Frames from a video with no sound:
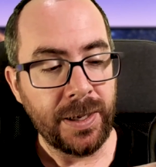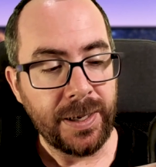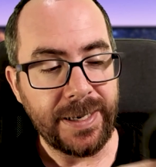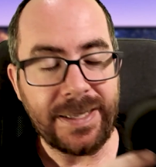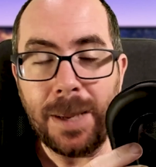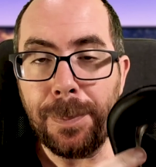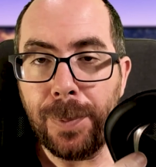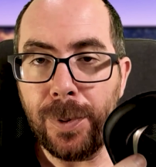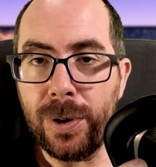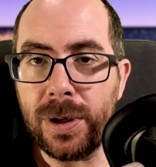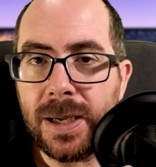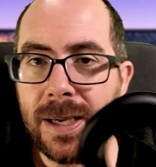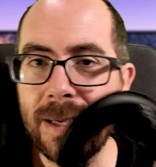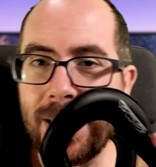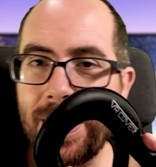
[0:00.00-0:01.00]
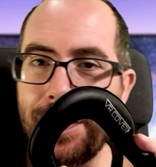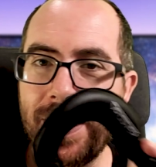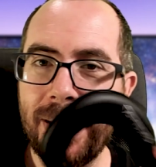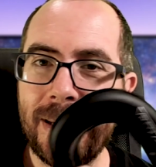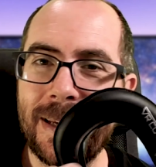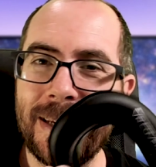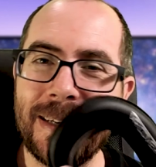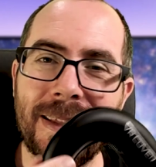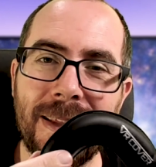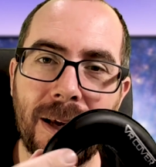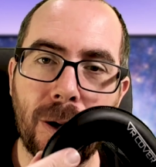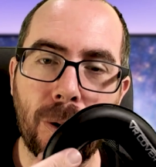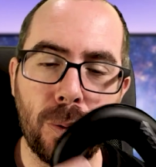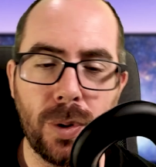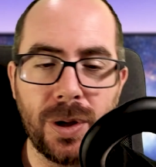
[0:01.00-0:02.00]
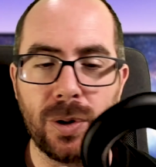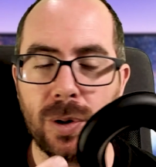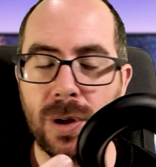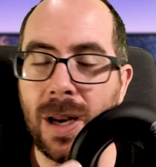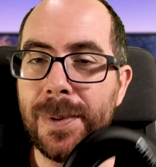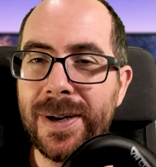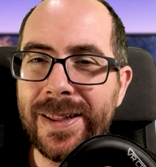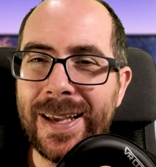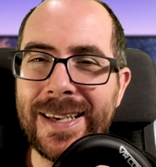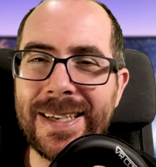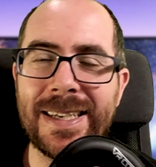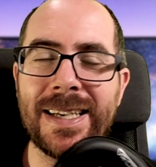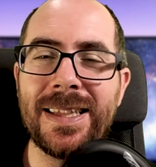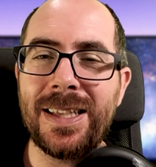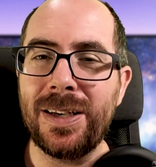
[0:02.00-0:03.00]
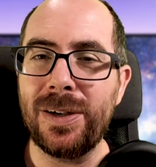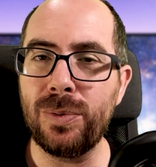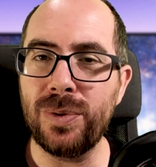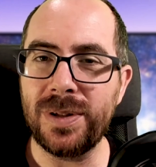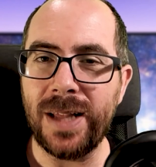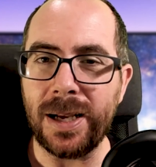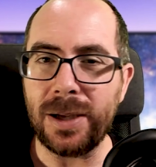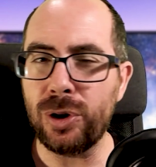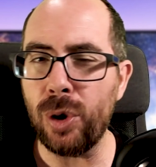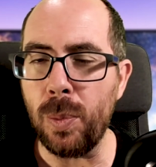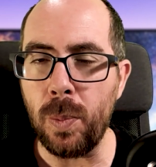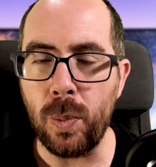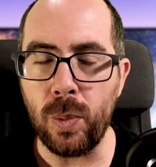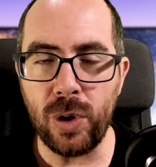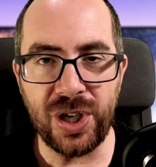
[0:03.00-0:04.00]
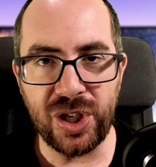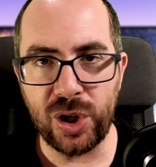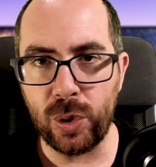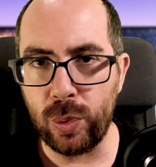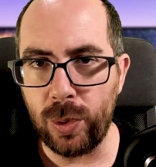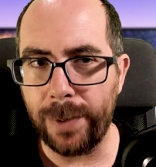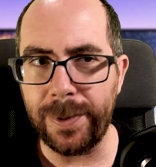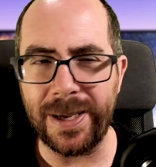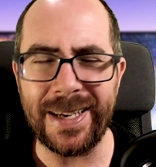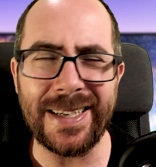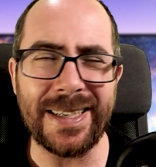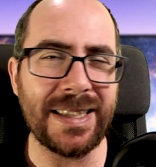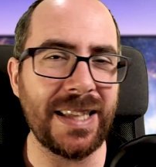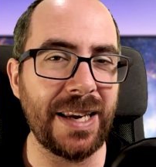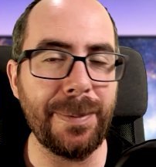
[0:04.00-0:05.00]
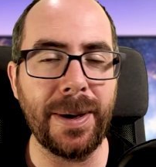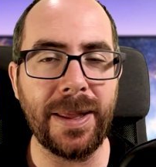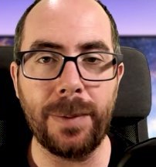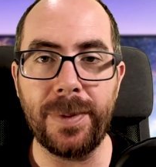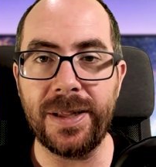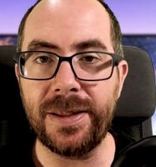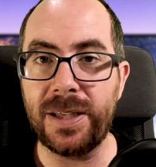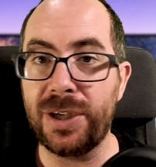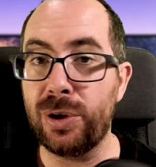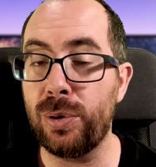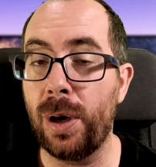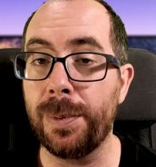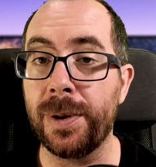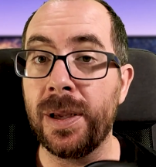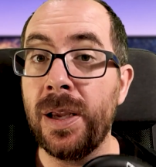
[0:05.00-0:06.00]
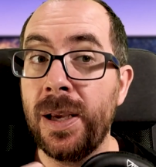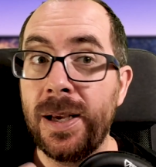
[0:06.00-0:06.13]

Esta esponja que viene es de cuero y la verdad es que tiene un tacto muy suave, extremadamente suave.